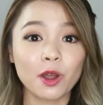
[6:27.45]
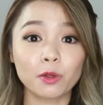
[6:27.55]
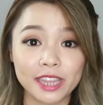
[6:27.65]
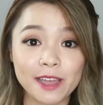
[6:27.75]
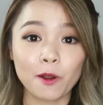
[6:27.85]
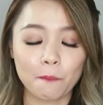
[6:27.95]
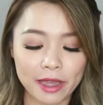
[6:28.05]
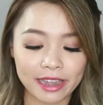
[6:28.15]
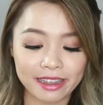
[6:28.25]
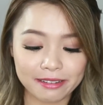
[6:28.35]
đầu tiên của
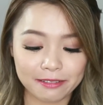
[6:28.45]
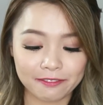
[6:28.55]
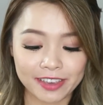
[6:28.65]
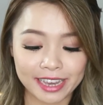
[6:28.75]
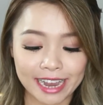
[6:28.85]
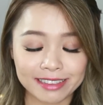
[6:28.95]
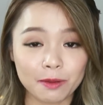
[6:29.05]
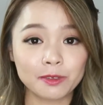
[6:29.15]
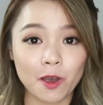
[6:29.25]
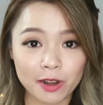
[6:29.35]
mình ấy về cái
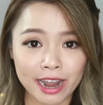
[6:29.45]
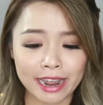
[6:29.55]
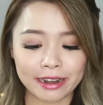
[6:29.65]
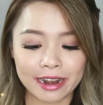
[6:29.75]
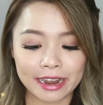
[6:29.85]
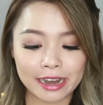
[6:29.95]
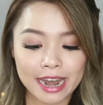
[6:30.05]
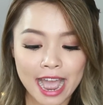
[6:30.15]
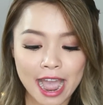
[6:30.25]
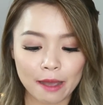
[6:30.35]
dòng son này đấy
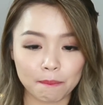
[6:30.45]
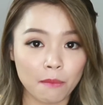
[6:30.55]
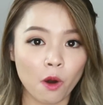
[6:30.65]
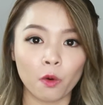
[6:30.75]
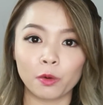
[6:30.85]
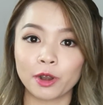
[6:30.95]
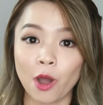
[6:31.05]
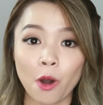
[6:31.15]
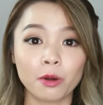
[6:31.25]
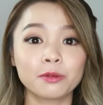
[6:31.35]
là màu
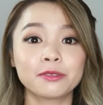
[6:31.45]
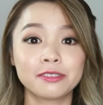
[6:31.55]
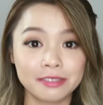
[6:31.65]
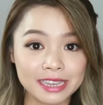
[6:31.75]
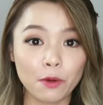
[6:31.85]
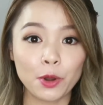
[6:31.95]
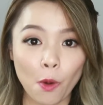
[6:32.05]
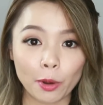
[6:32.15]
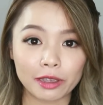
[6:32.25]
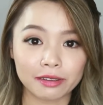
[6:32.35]
nó siêu
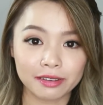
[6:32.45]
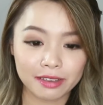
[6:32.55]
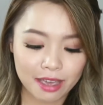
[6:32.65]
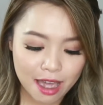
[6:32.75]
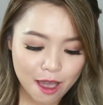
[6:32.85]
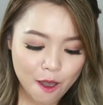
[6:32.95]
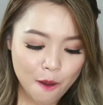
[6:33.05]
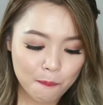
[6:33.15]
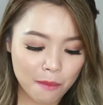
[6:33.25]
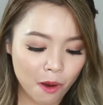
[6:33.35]
nổi
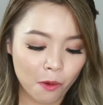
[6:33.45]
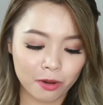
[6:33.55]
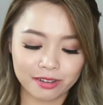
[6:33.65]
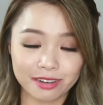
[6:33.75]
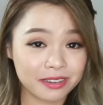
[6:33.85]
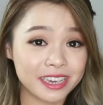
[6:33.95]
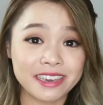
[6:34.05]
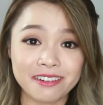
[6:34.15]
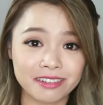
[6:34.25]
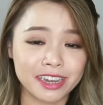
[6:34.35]
Màu cực kỳ
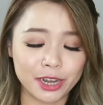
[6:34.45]
cực kỳ